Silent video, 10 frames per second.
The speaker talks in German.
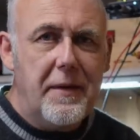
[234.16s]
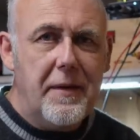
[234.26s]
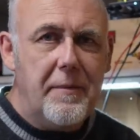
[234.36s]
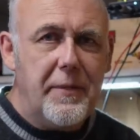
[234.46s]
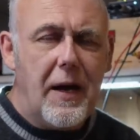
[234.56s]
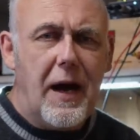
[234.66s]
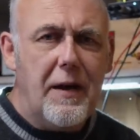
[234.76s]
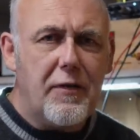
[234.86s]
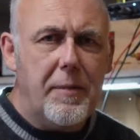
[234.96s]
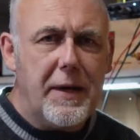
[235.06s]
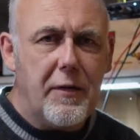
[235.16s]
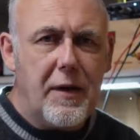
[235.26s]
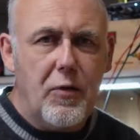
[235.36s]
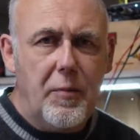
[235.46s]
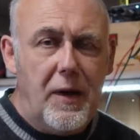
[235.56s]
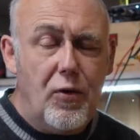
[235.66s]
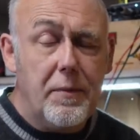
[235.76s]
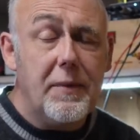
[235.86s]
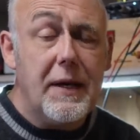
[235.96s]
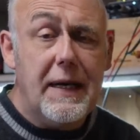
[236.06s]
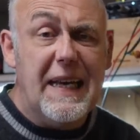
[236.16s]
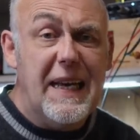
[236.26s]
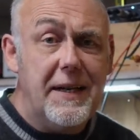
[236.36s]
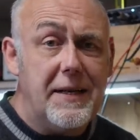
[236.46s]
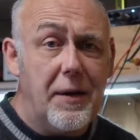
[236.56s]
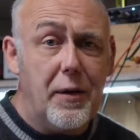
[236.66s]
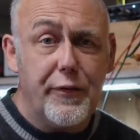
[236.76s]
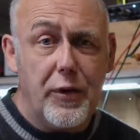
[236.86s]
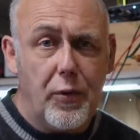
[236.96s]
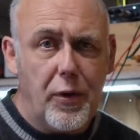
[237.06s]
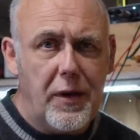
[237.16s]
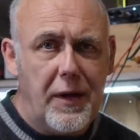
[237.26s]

Ähm, alles komplett aus Aluminium, gilt auch für den Rücken